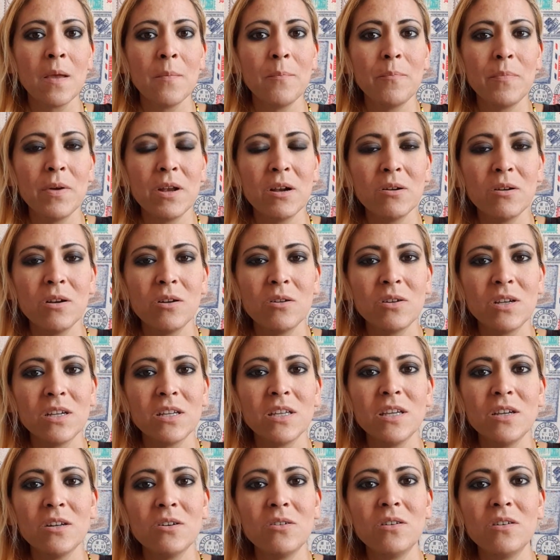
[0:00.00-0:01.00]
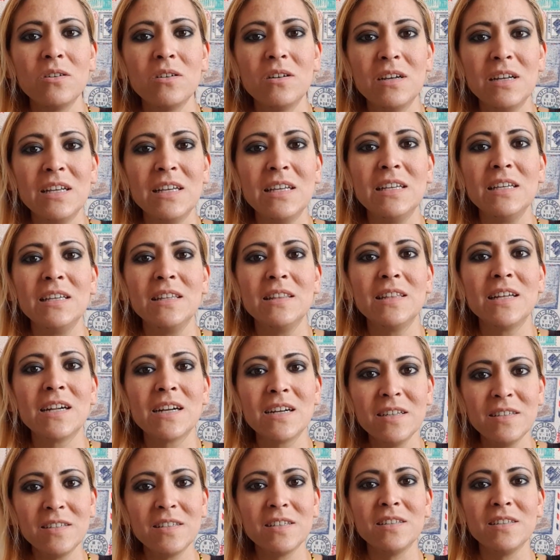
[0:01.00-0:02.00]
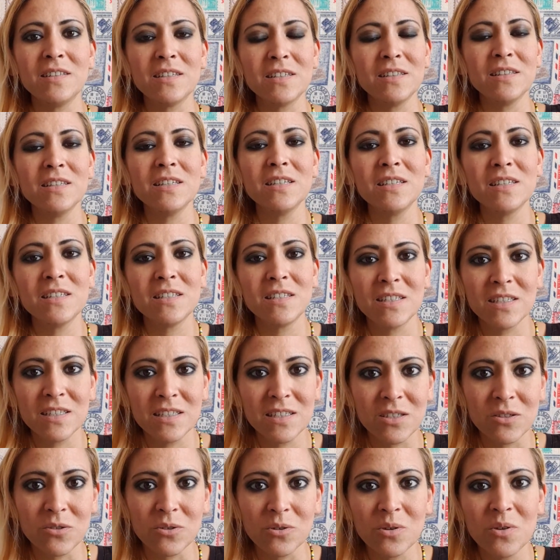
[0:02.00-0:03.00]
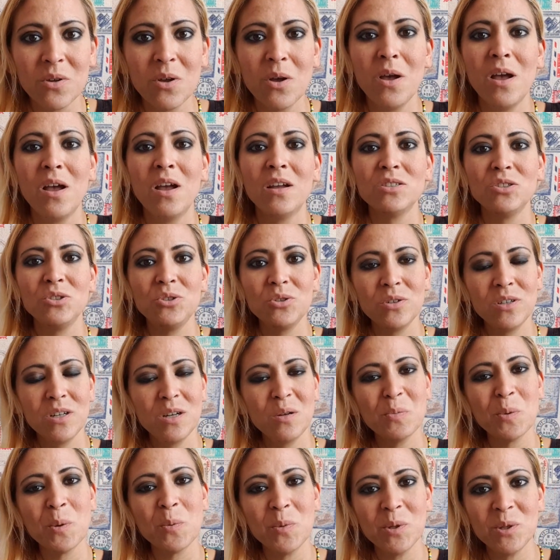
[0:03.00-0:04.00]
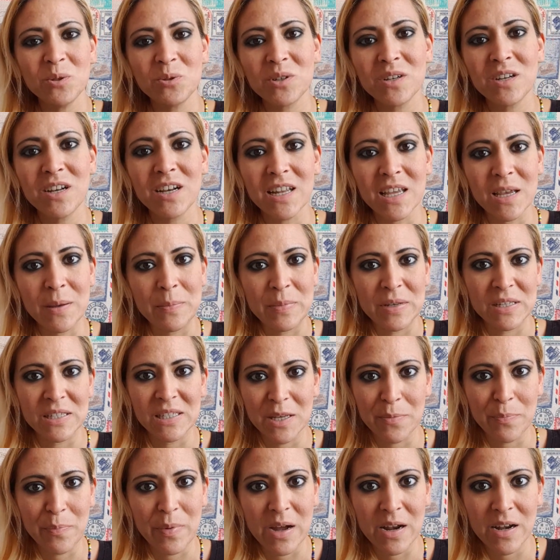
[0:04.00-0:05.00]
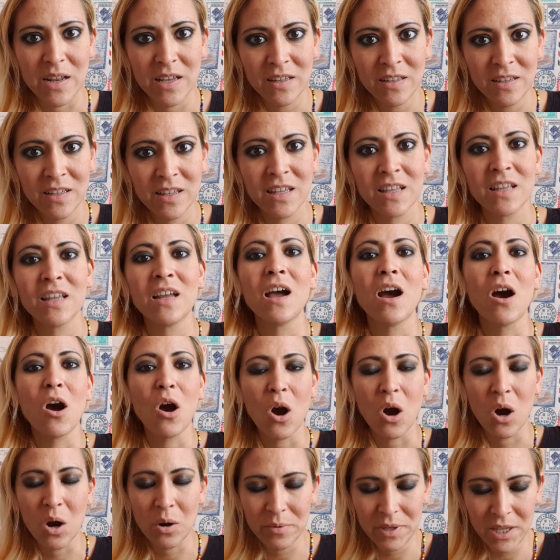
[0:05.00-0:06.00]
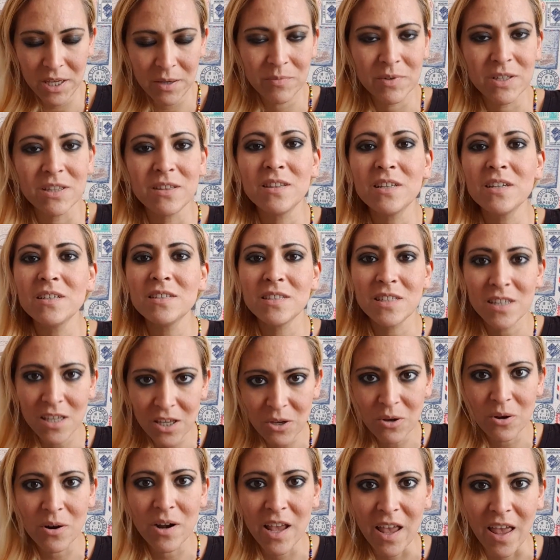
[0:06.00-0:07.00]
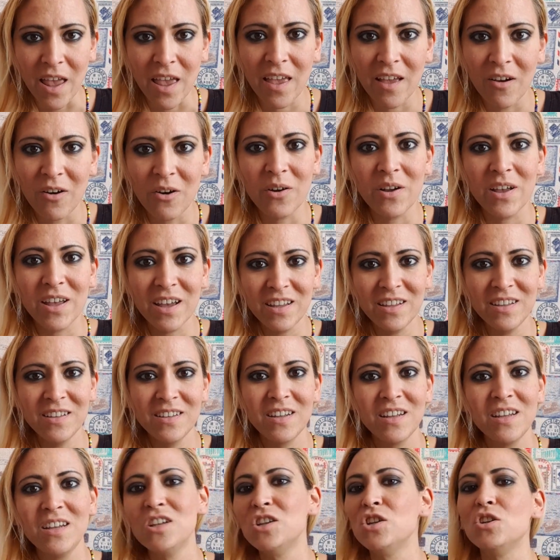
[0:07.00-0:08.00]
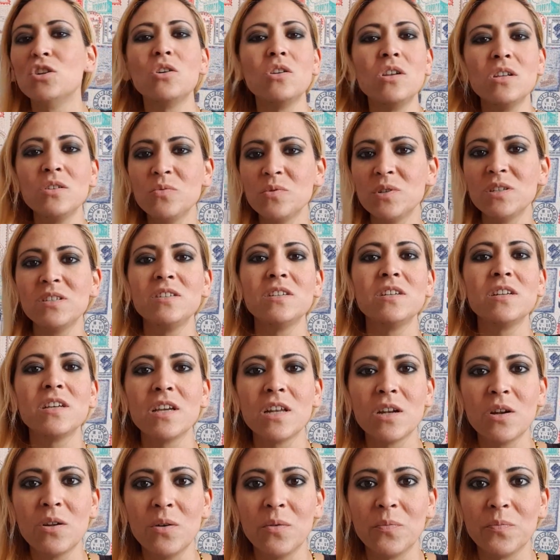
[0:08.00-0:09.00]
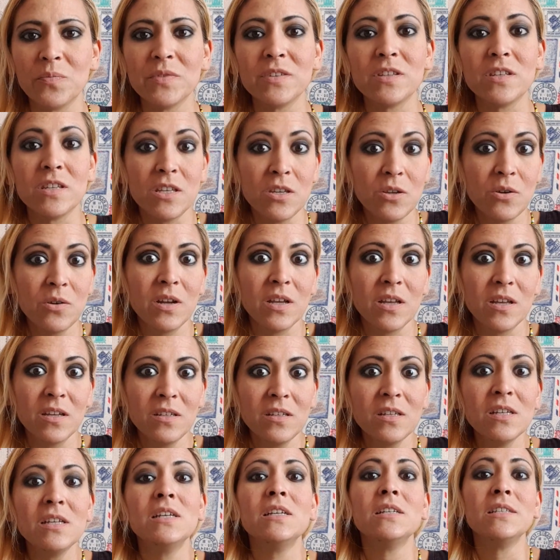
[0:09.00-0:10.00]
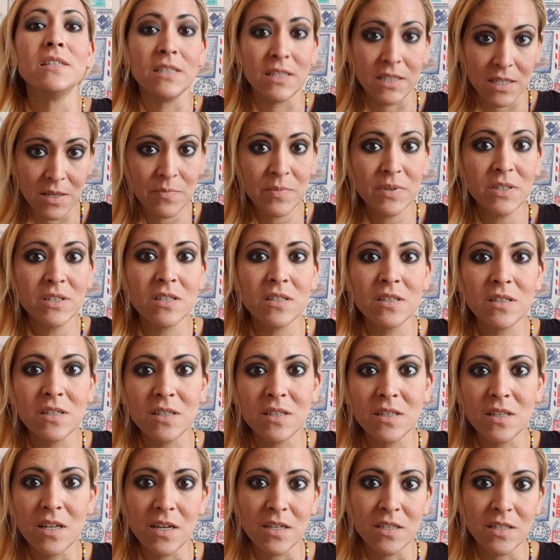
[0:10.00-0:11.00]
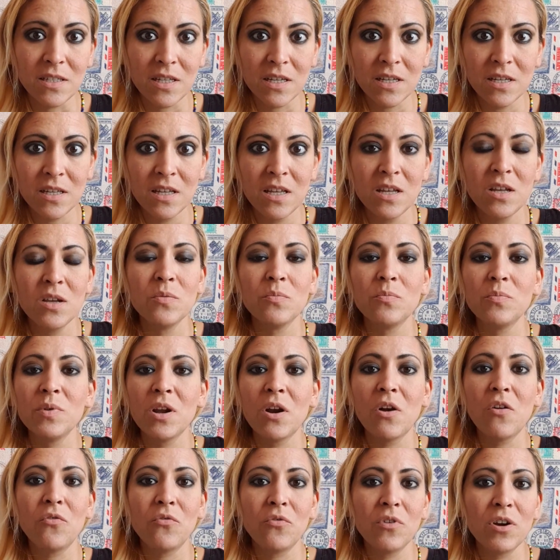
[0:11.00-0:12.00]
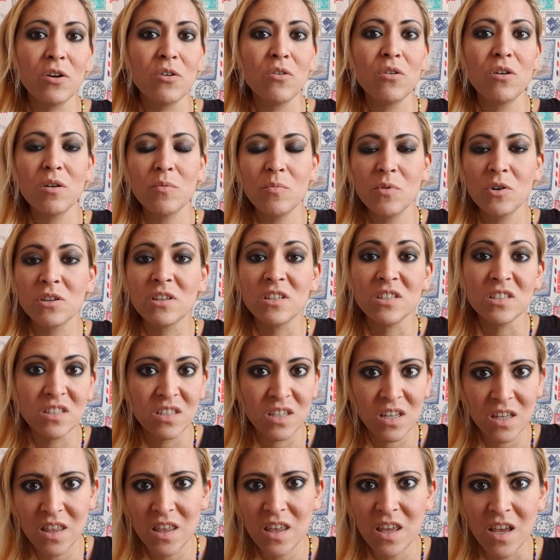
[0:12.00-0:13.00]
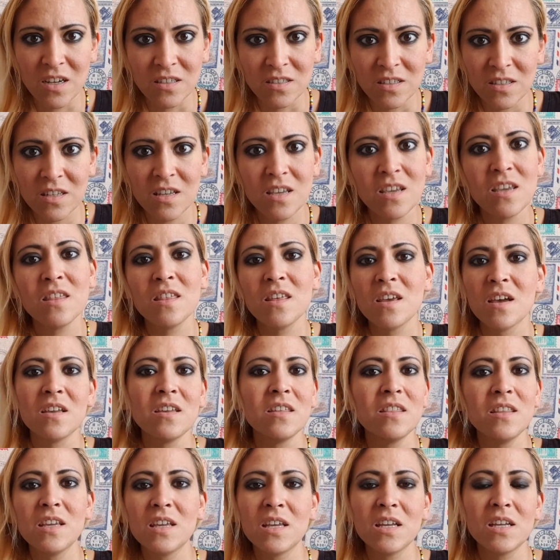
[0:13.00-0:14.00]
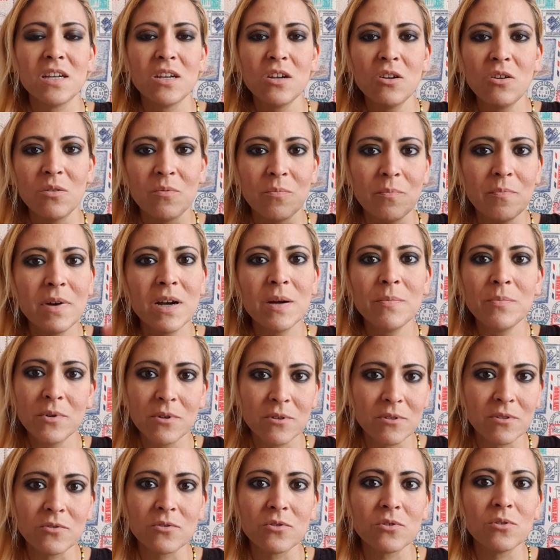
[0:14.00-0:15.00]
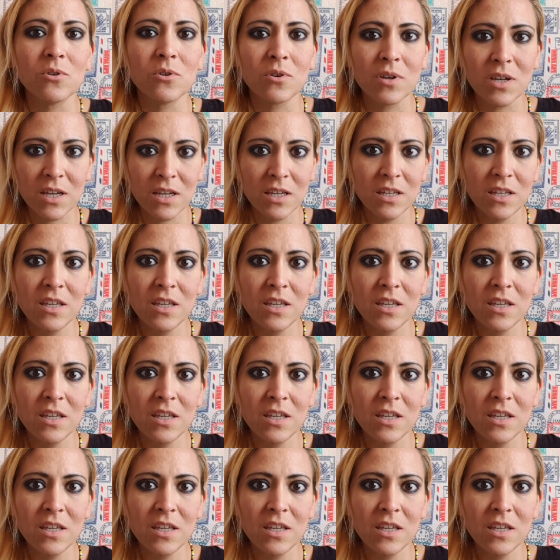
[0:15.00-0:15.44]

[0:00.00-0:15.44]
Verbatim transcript: Pero lo que quiero eh, darles a entender es esto. Yo en el momento en el que me separé, obviamente sí lloré, ¿ok? No les voy a decir que no, sí lloré, sí me sentí triste, pero fueron como 15 días y de ahí dije, no, vámonos, ¿ok?